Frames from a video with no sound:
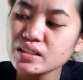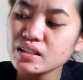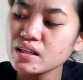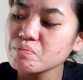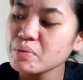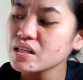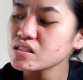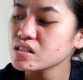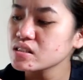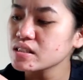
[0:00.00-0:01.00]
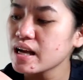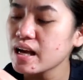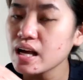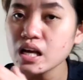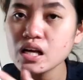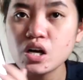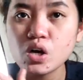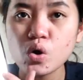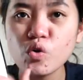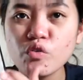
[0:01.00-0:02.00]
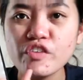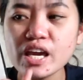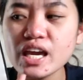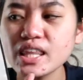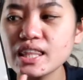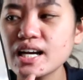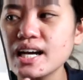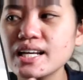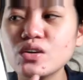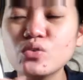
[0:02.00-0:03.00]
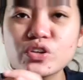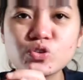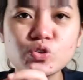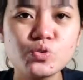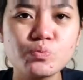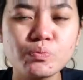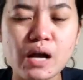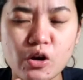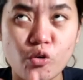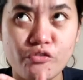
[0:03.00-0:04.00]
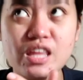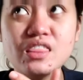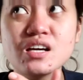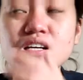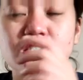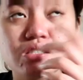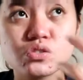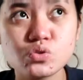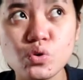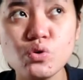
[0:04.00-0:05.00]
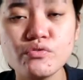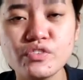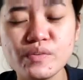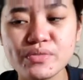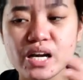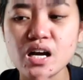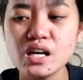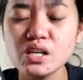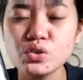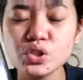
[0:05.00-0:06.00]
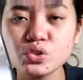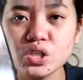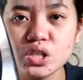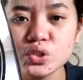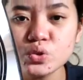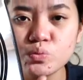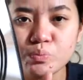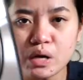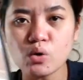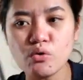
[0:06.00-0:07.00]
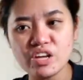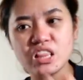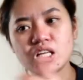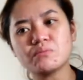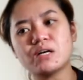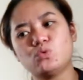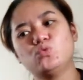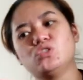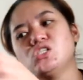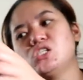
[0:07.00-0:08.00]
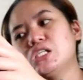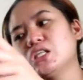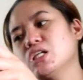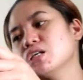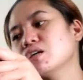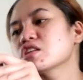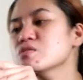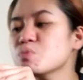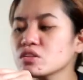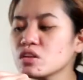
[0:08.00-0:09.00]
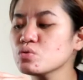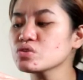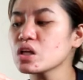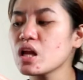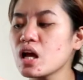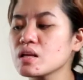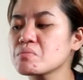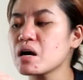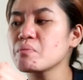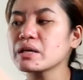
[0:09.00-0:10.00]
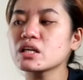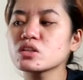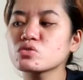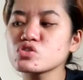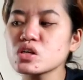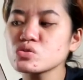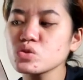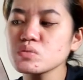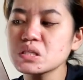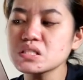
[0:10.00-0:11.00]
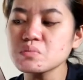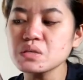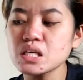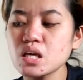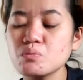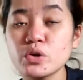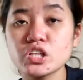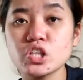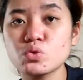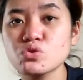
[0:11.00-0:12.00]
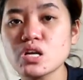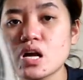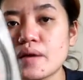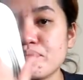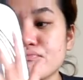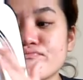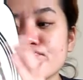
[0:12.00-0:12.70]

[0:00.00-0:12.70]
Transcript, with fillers: pwede rin pala siya sa oven. Akala ko ito yung, at uh, oven, sa stove. Akala ko ito lang yung pang-oven lang ba, cookie sheet, ganyan. Tapos pagtingin ko sa ilalim, ah, may ganito siya. So, ibig sabihin, pwede to sa,